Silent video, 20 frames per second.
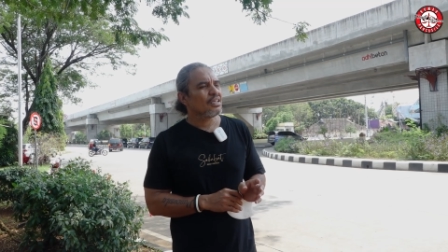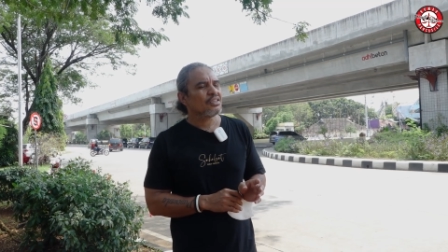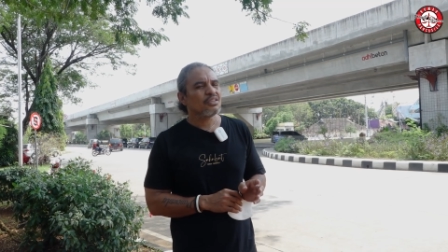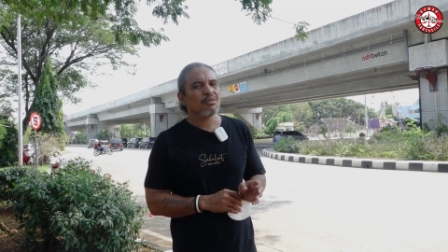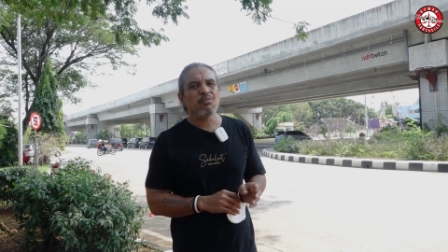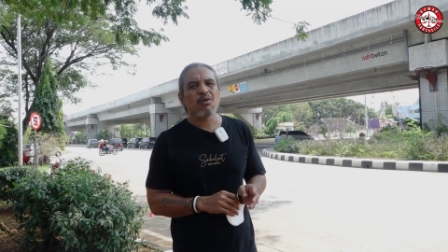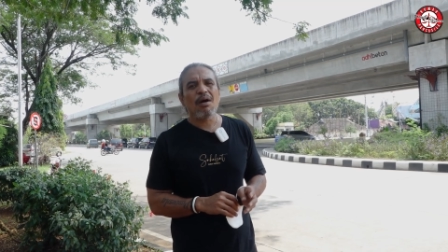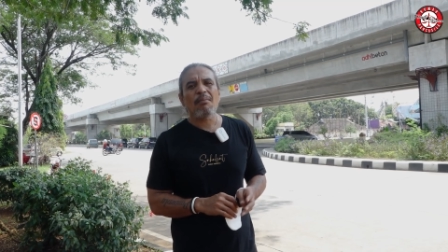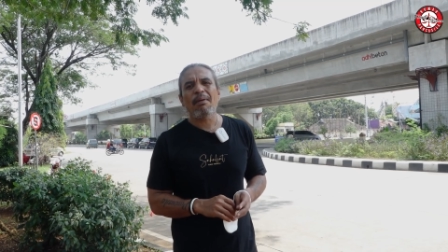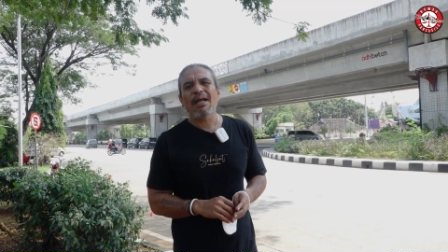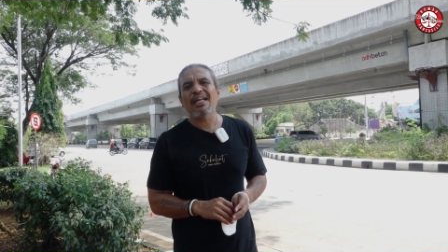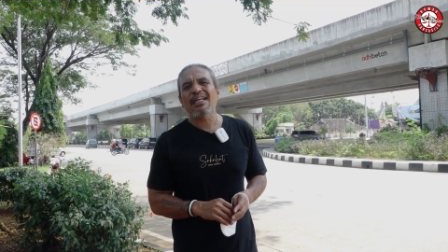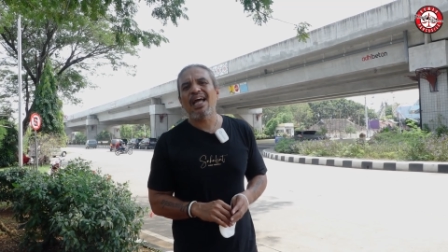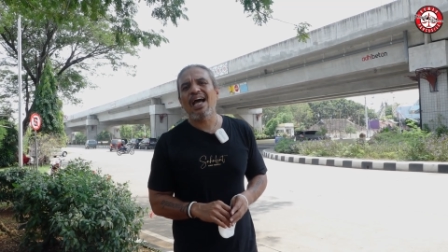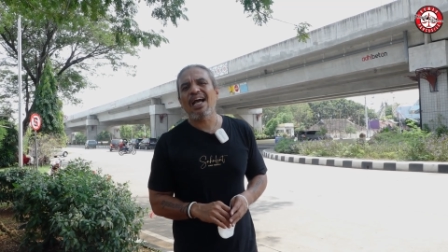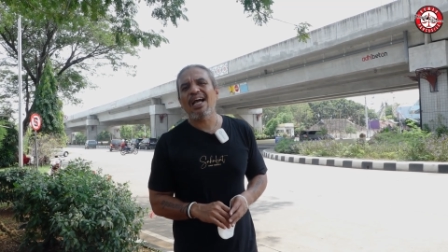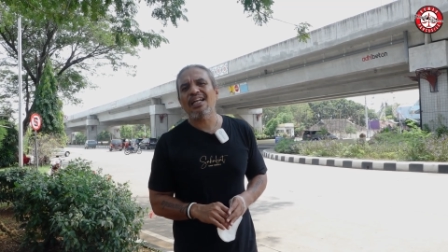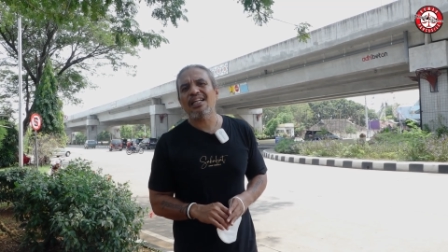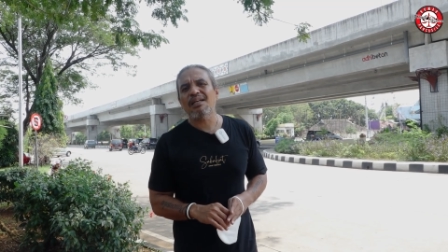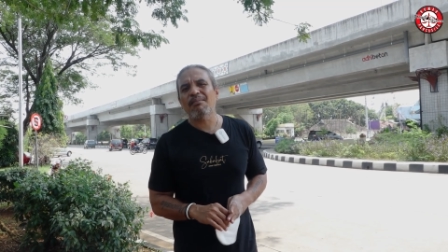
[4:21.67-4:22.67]
sebuah
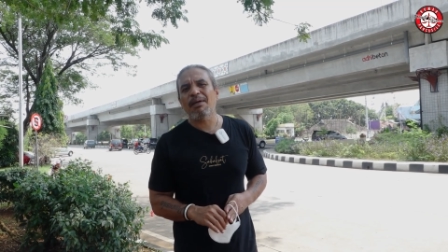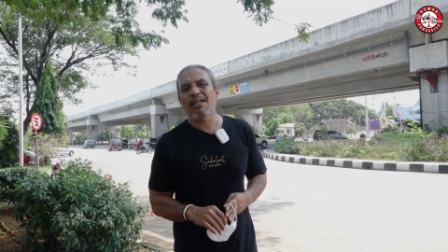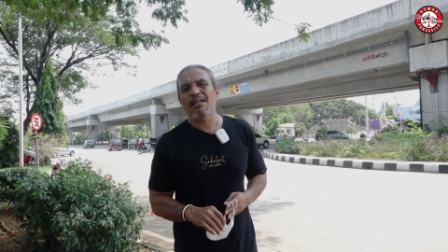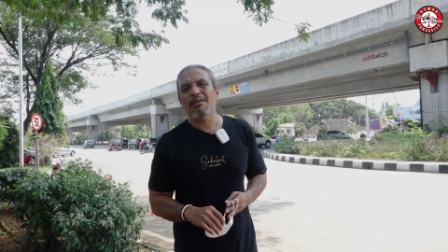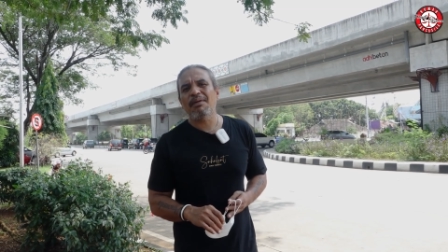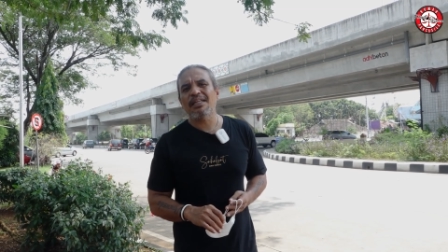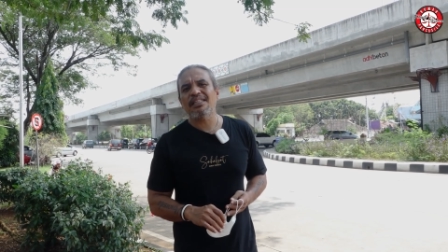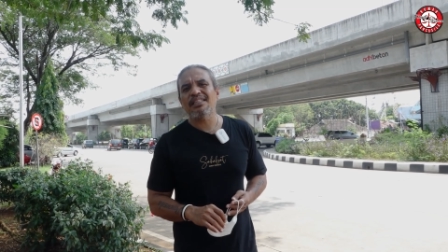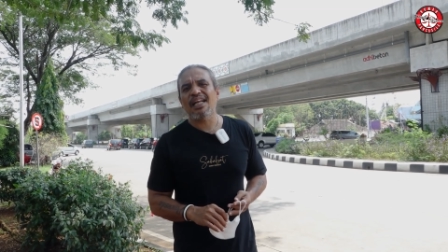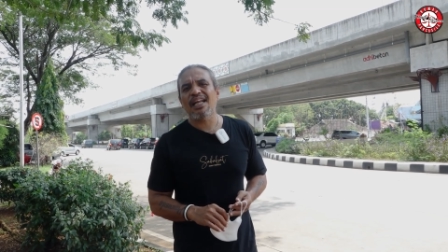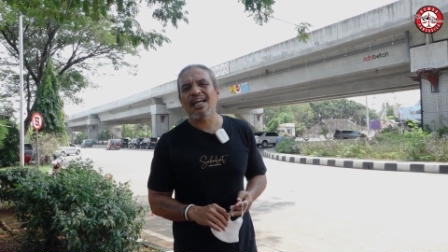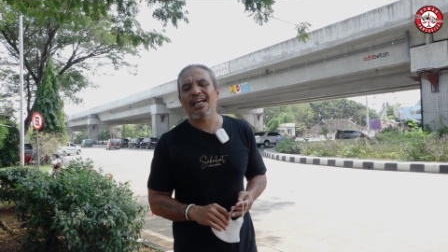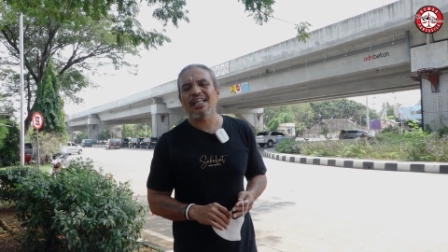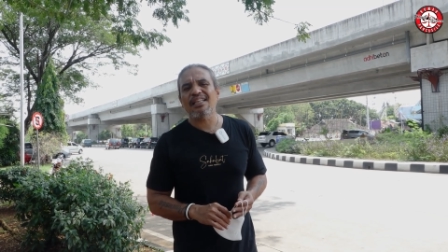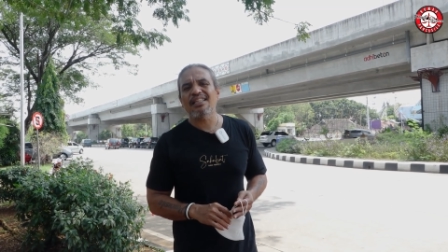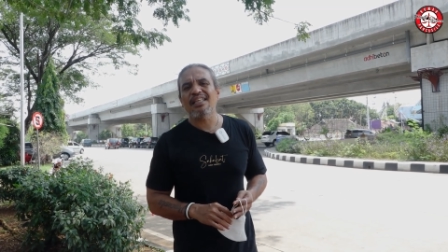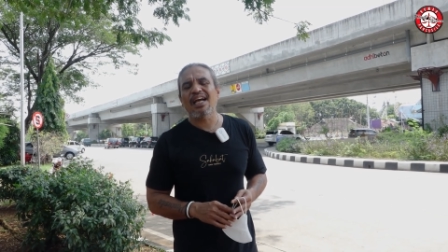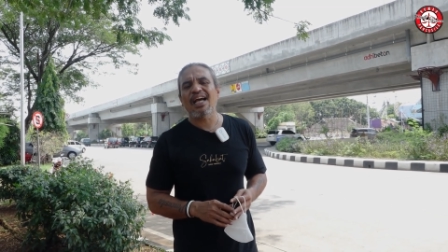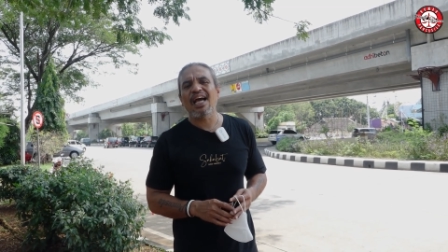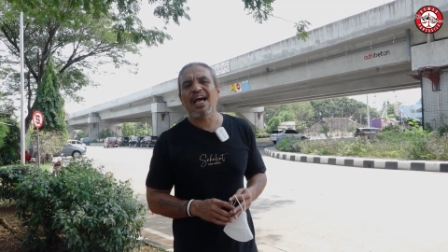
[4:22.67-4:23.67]
pandangan kepada
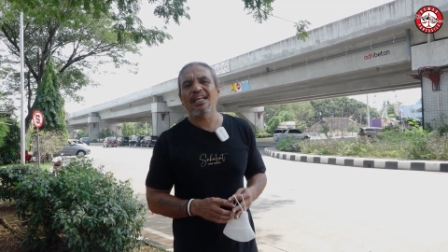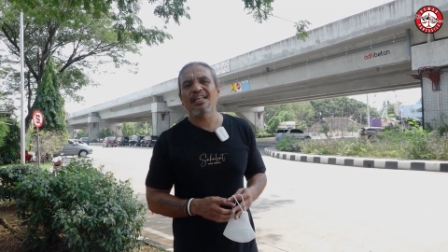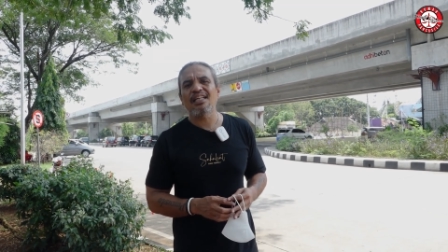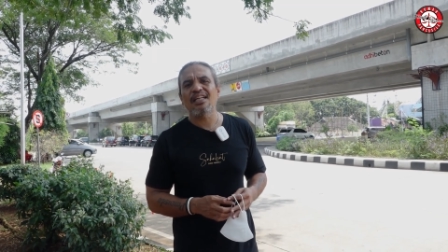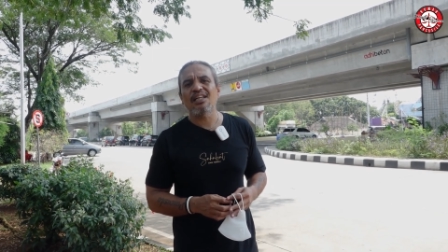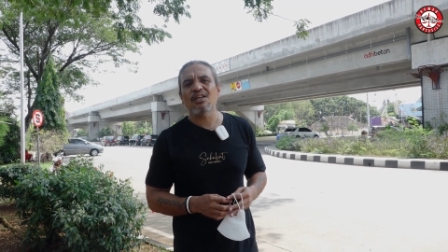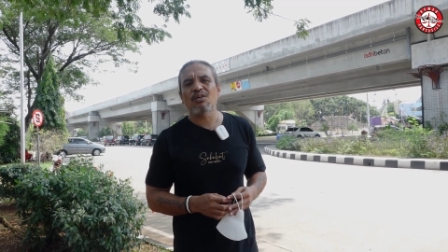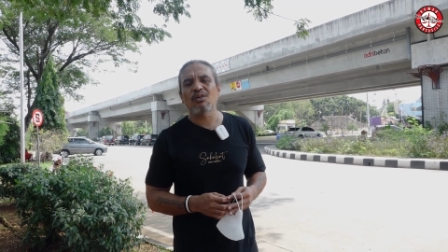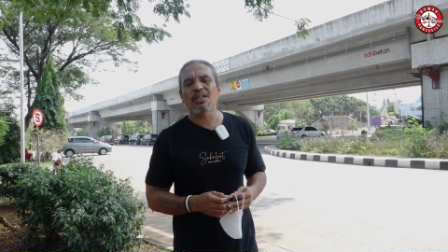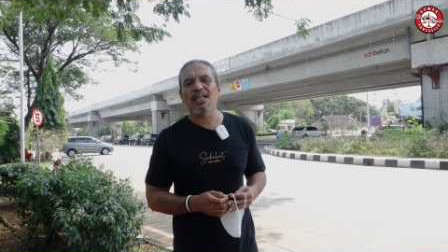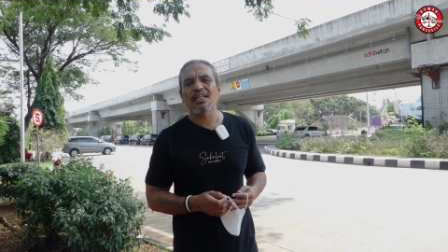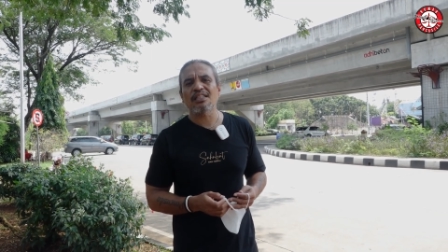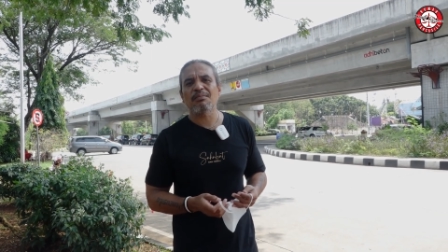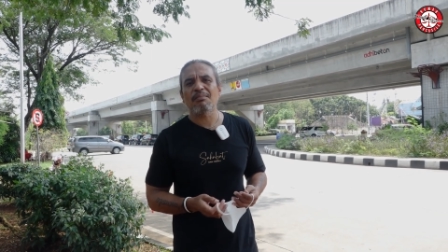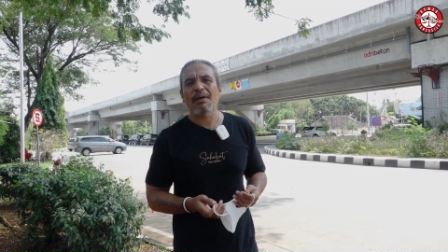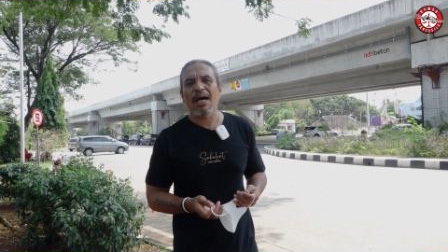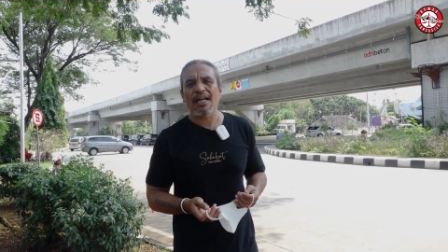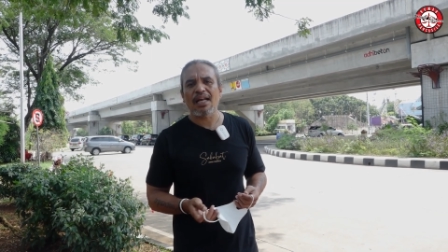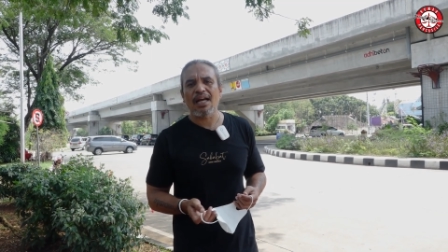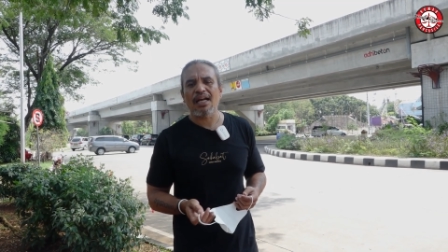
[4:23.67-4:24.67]
masyarakat yang hadir di kota
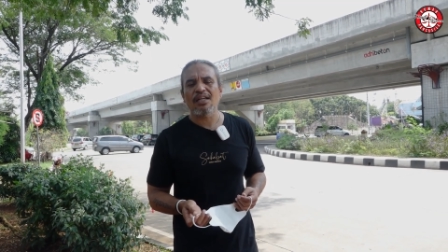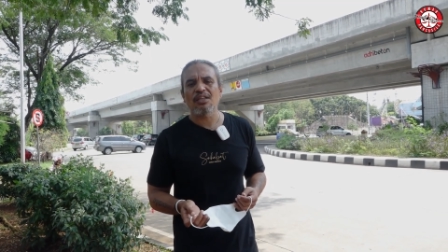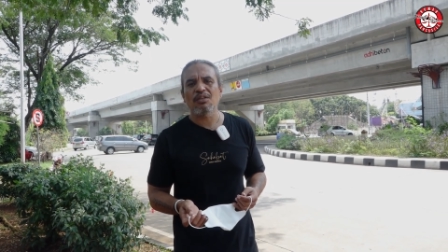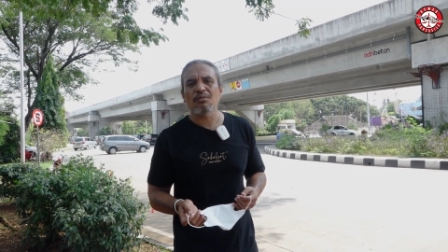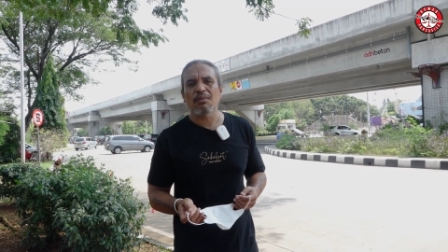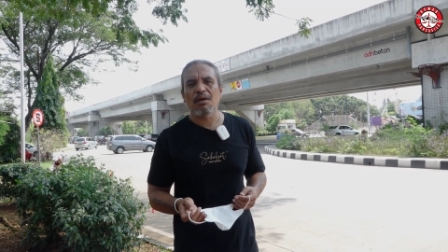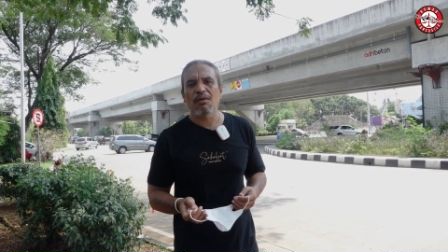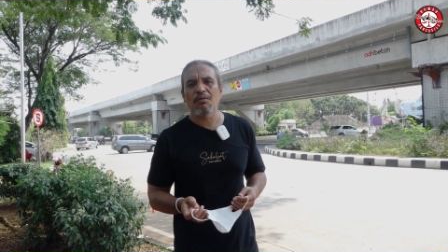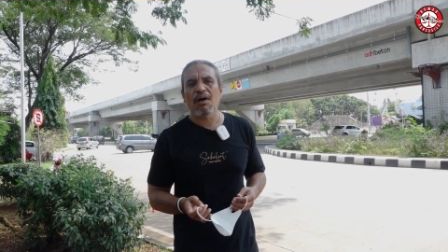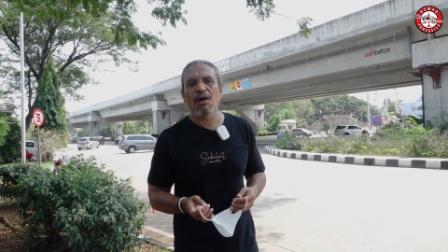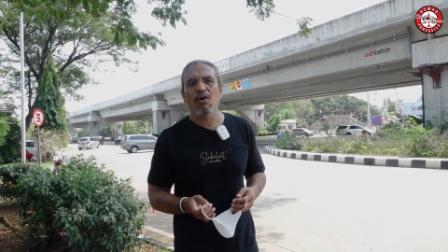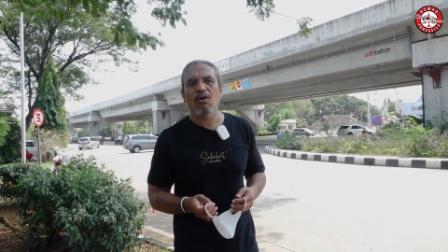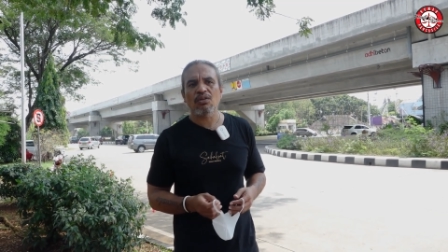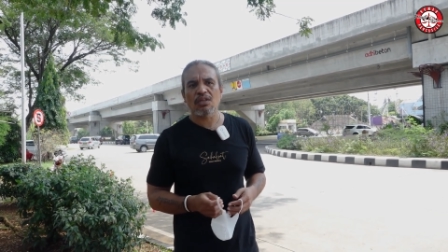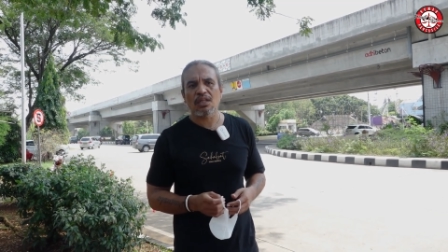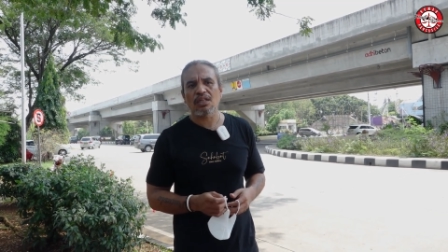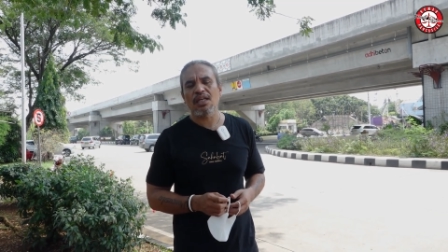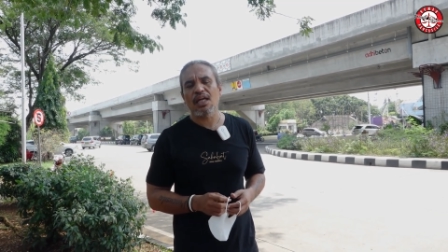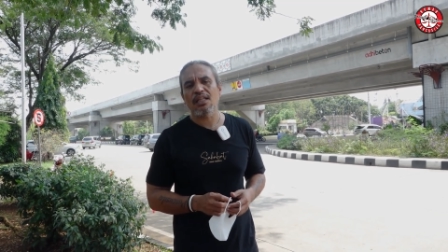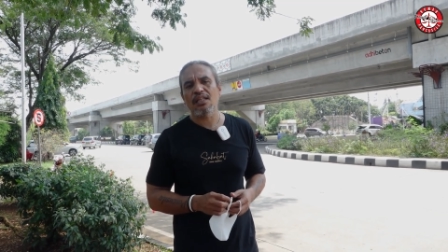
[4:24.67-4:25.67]
Semarang itu bahwa oh
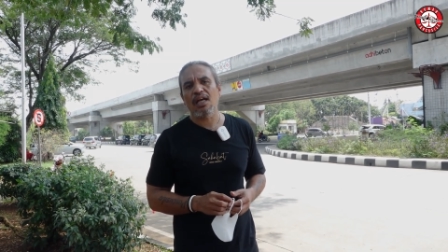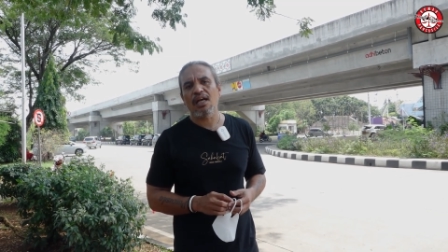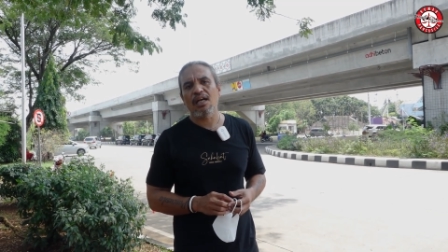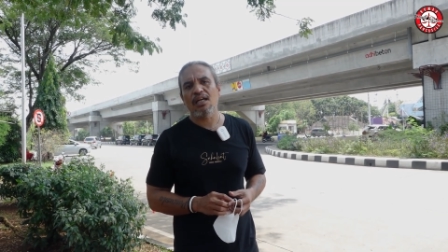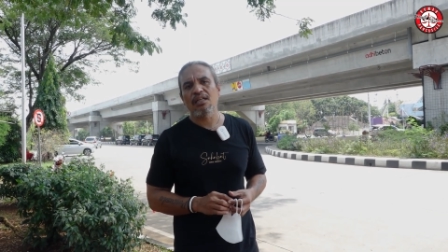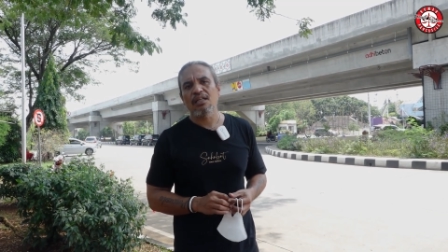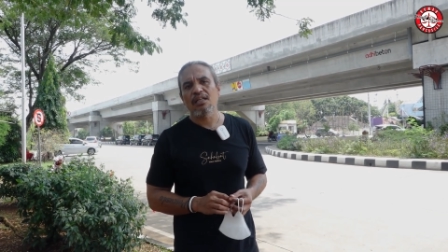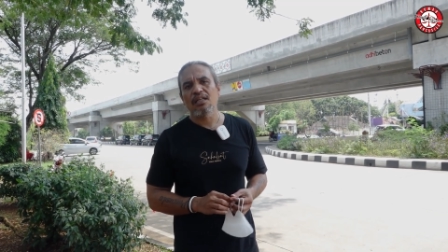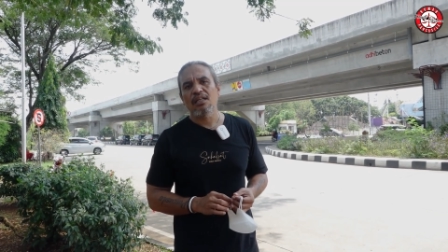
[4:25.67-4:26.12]
ternyata